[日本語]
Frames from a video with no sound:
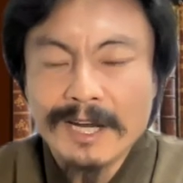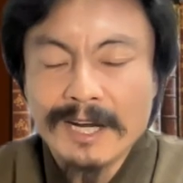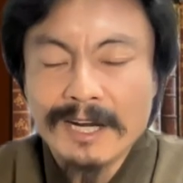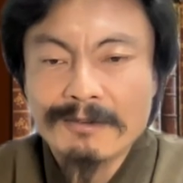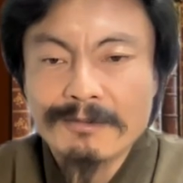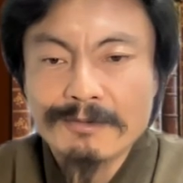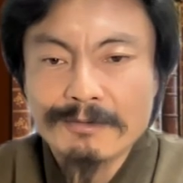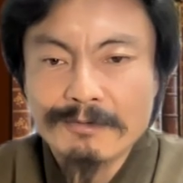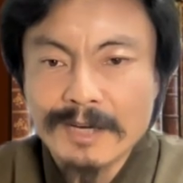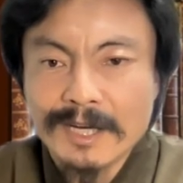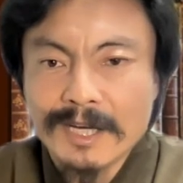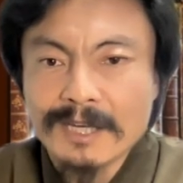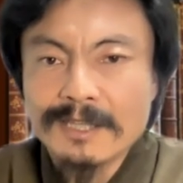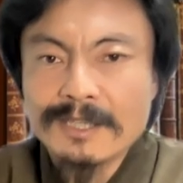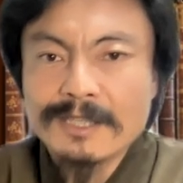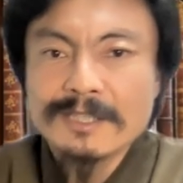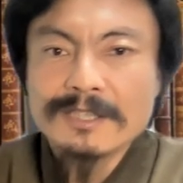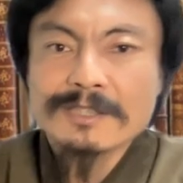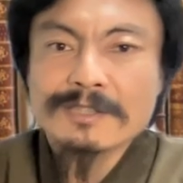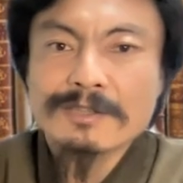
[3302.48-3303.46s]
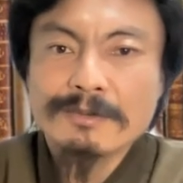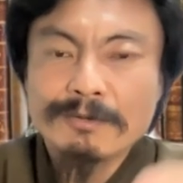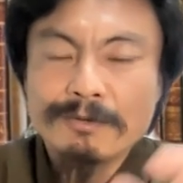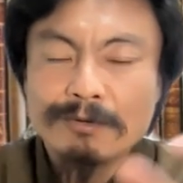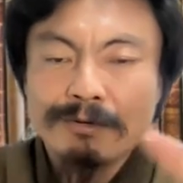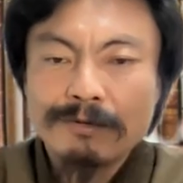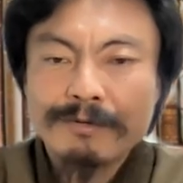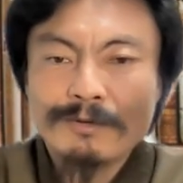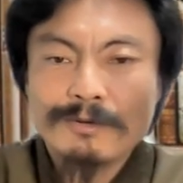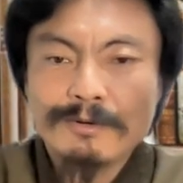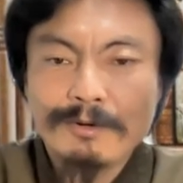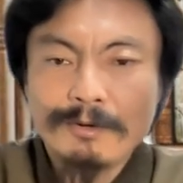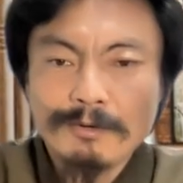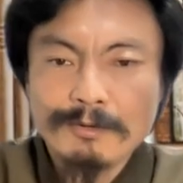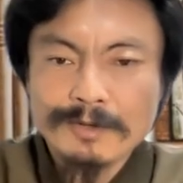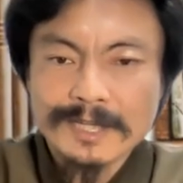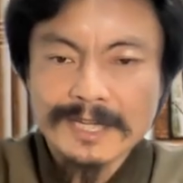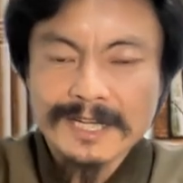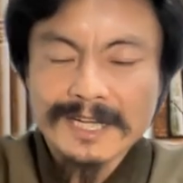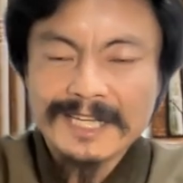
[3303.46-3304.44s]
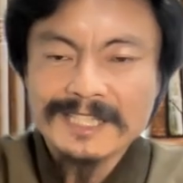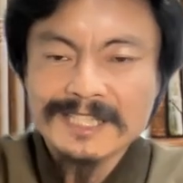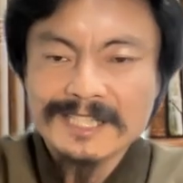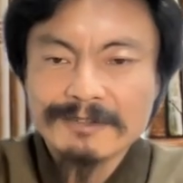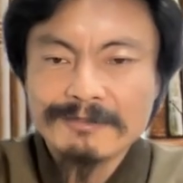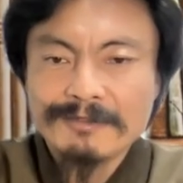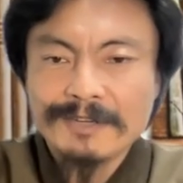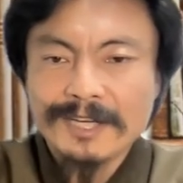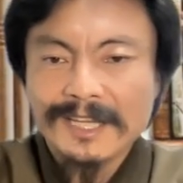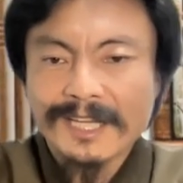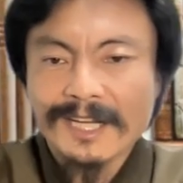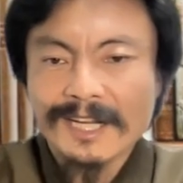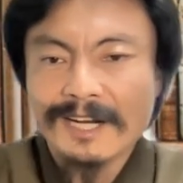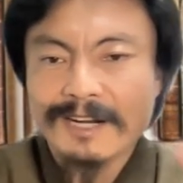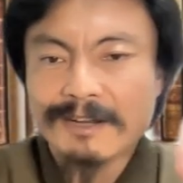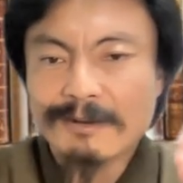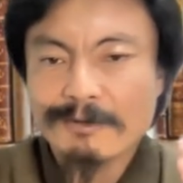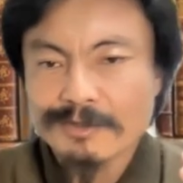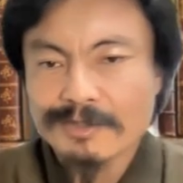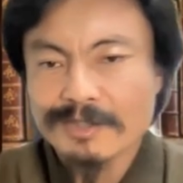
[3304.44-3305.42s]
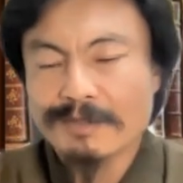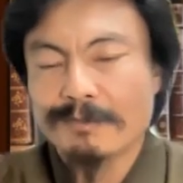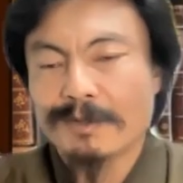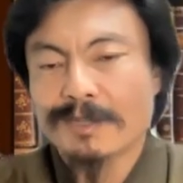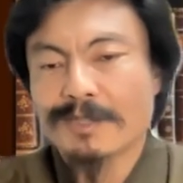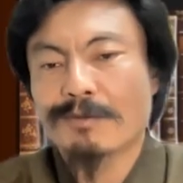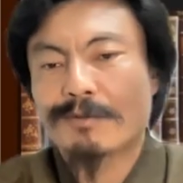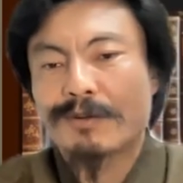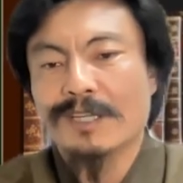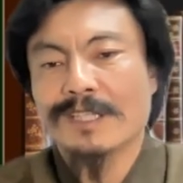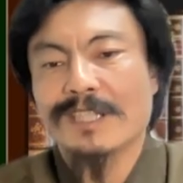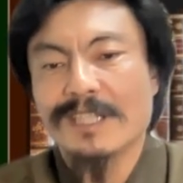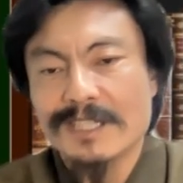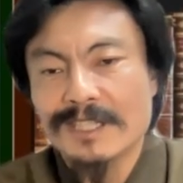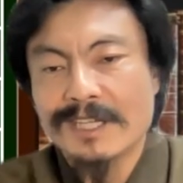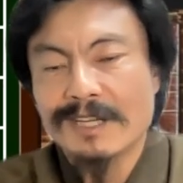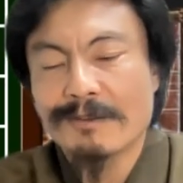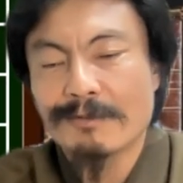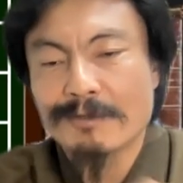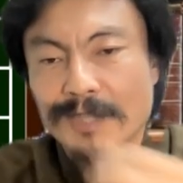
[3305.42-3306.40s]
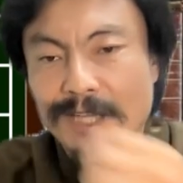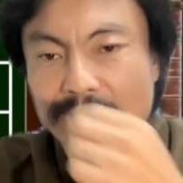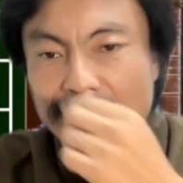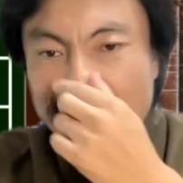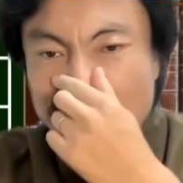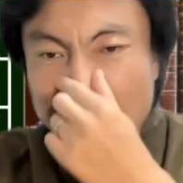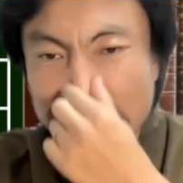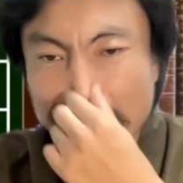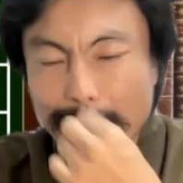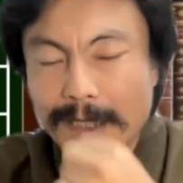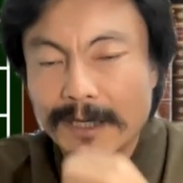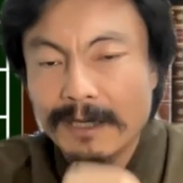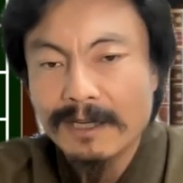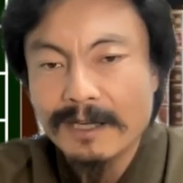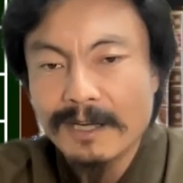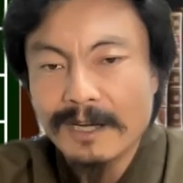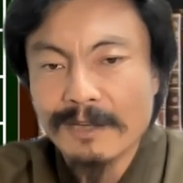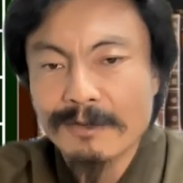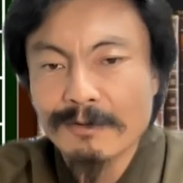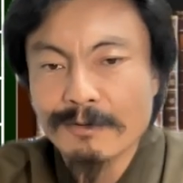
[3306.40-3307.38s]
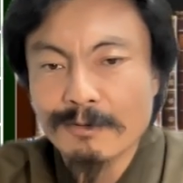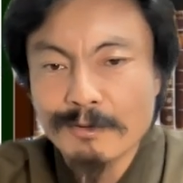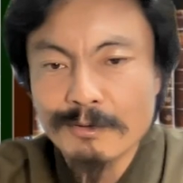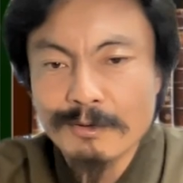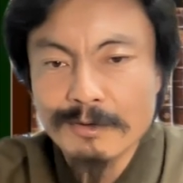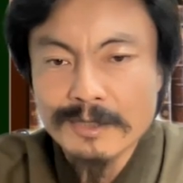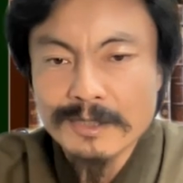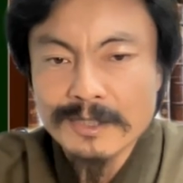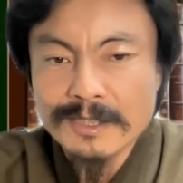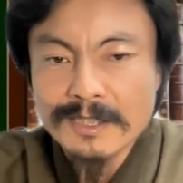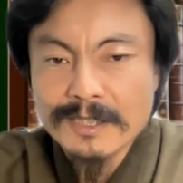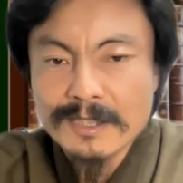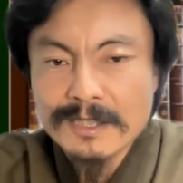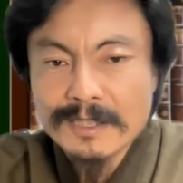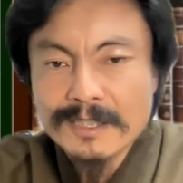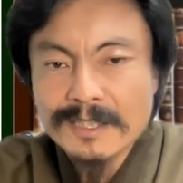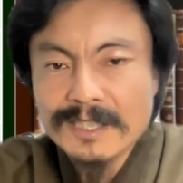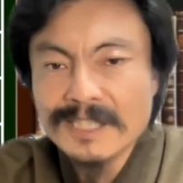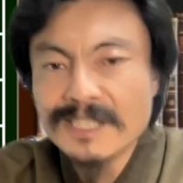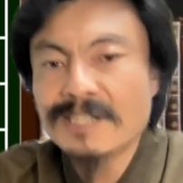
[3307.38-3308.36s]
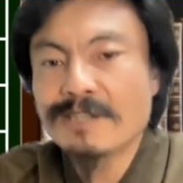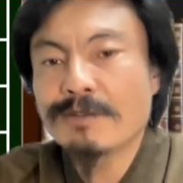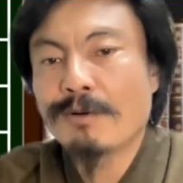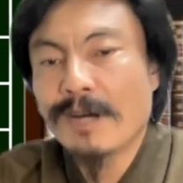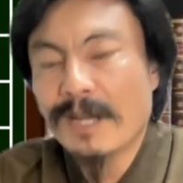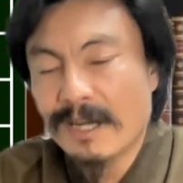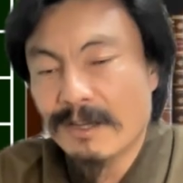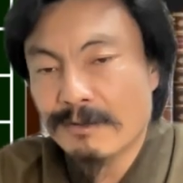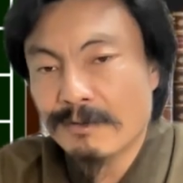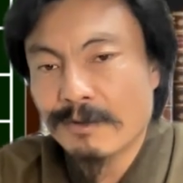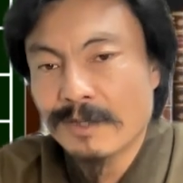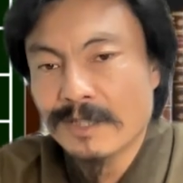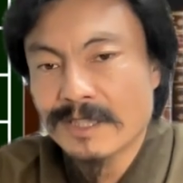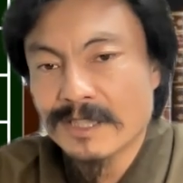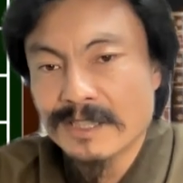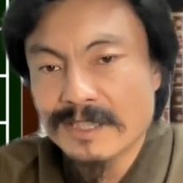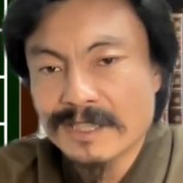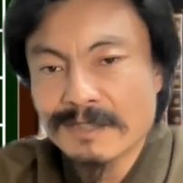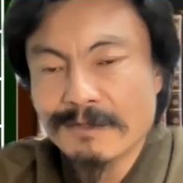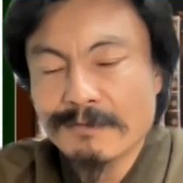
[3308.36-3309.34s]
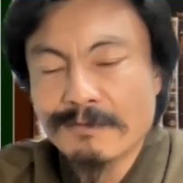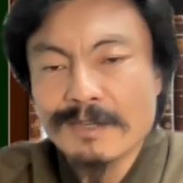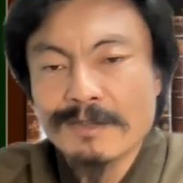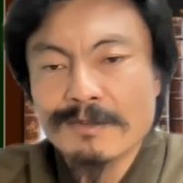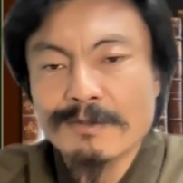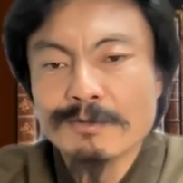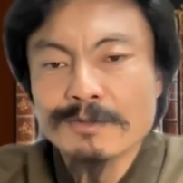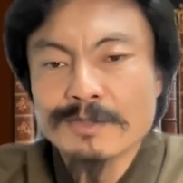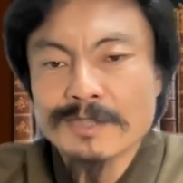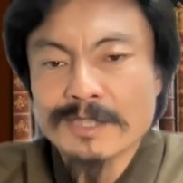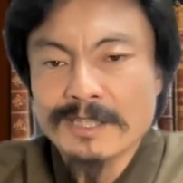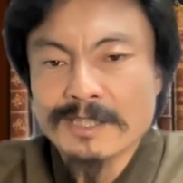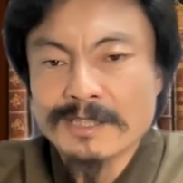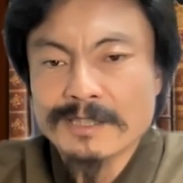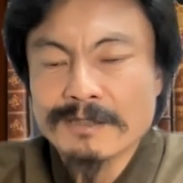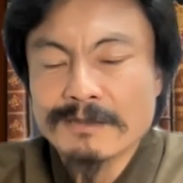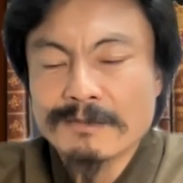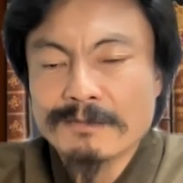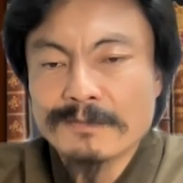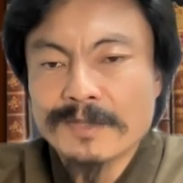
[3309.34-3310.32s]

を払うのは、そのローンで貸してくれたからこそ今それができてるんであって、あの、利子を払うのは全然悪いことじゃないです。